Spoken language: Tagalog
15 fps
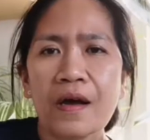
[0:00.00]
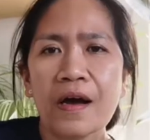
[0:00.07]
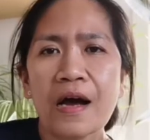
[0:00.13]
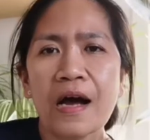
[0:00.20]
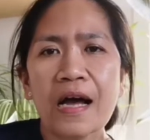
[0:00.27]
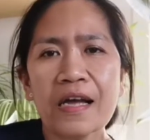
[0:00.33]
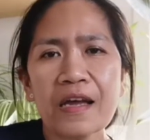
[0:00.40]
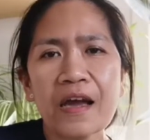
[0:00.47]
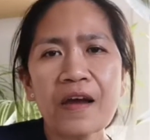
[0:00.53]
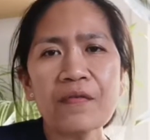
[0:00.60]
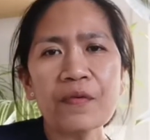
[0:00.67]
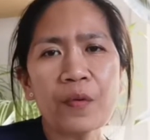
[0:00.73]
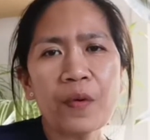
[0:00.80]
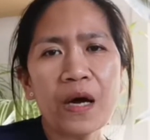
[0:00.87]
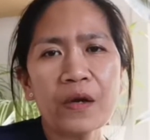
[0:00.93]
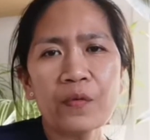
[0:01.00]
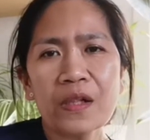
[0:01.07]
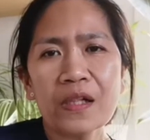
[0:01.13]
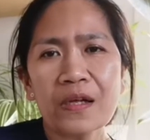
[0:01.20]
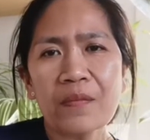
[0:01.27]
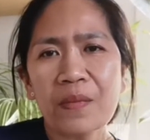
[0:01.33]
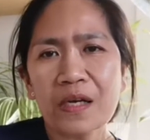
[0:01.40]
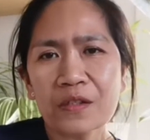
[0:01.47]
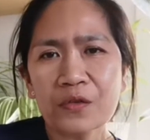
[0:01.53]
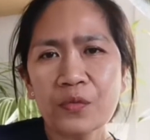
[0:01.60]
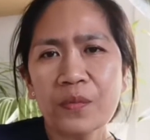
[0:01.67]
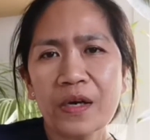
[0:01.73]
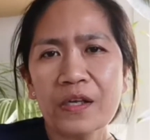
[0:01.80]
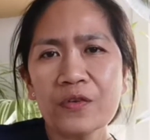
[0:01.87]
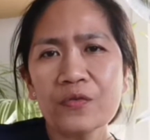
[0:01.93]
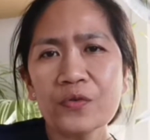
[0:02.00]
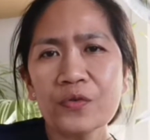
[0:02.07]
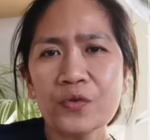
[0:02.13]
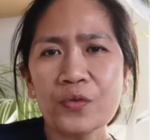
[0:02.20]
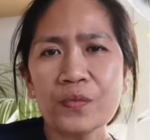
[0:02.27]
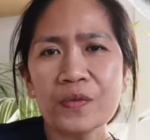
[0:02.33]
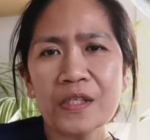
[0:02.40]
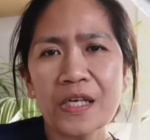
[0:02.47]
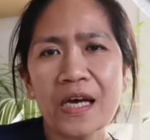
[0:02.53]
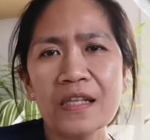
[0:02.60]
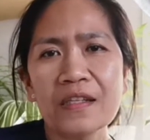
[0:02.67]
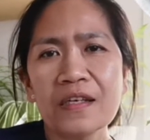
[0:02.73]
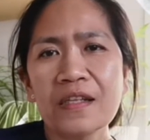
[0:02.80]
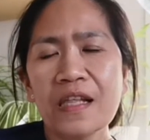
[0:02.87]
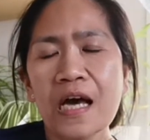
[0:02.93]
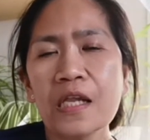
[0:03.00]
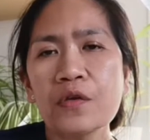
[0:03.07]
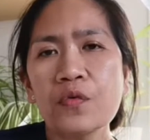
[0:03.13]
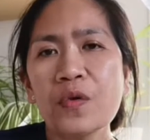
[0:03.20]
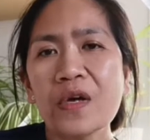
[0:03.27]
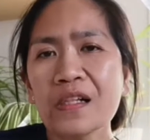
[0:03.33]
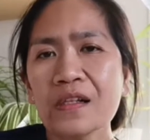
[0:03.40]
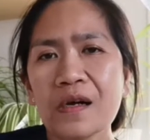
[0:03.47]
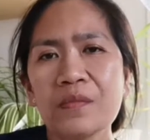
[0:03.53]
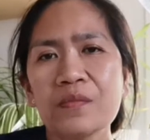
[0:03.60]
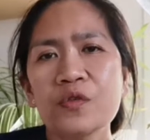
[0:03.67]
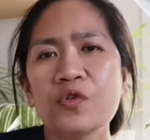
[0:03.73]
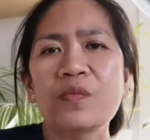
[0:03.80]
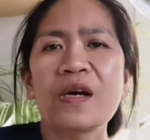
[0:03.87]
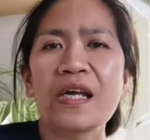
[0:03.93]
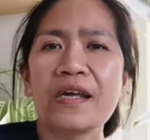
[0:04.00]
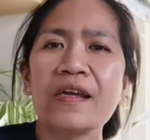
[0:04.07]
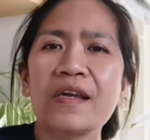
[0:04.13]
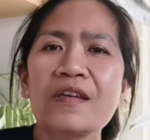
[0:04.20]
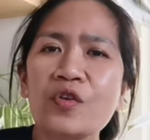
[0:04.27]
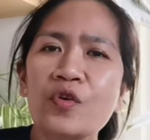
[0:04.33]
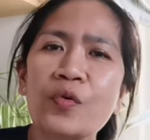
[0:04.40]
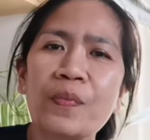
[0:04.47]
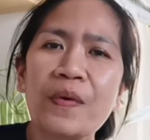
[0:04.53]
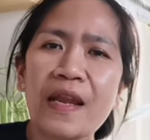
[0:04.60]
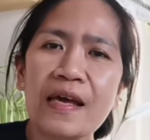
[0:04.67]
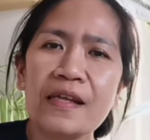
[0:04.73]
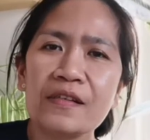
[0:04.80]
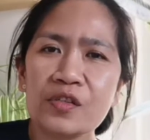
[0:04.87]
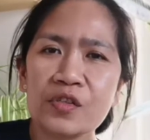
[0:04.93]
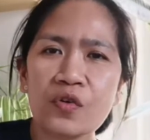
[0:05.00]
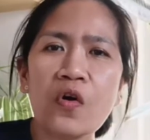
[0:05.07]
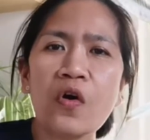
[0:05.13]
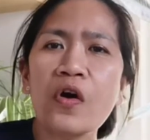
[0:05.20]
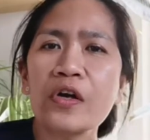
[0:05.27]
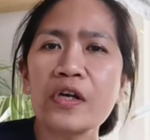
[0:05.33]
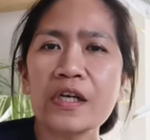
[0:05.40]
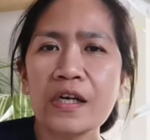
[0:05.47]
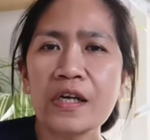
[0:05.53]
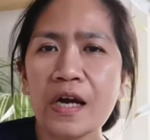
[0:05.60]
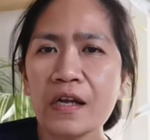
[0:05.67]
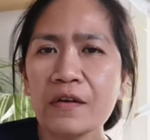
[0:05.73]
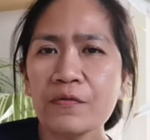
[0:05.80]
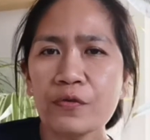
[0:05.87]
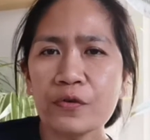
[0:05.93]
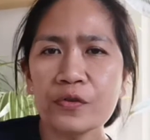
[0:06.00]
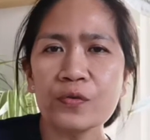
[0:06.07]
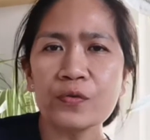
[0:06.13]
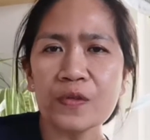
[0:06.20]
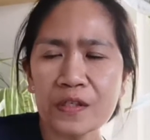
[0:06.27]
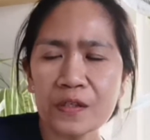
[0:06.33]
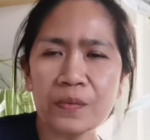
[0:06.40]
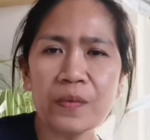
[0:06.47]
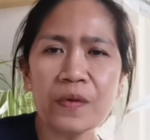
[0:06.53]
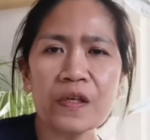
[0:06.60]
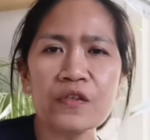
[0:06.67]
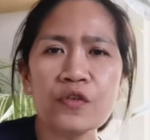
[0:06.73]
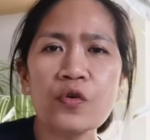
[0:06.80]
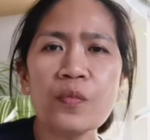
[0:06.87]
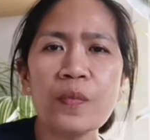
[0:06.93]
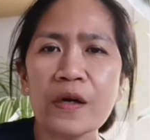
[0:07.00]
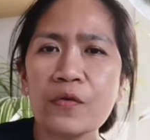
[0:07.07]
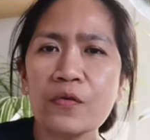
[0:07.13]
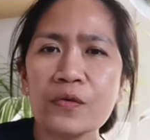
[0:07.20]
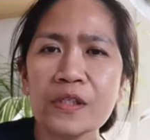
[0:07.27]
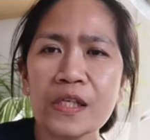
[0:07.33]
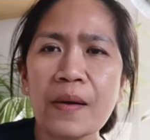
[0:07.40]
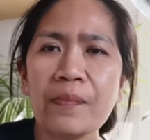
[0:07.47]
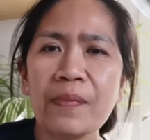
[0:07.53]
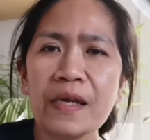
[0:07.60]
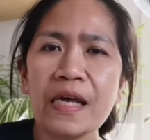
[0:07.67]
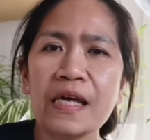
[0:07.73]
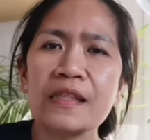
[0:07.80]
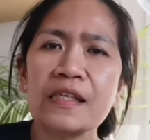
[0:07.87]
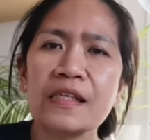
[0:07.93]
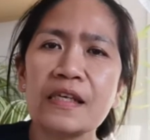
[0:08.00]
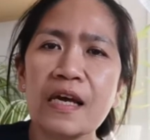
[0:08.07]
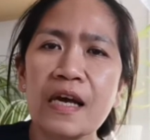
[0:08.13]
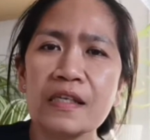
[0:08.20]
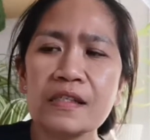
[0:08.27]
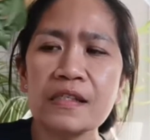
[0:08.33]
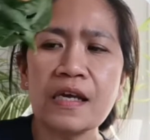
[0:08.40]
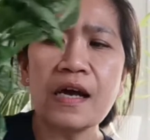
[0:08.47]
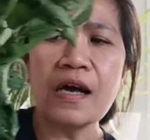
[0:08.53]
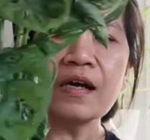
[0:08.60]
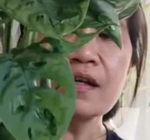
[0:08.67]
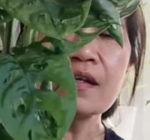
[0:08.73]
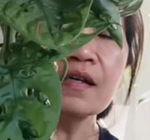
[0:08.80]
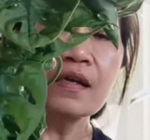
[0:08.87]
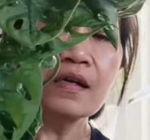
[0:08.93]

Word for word: Hi everyone, welcome back to my YouTube channel and welcome to my Indoor Plants Corner. And for today's video, pag-uusapan natin guys ang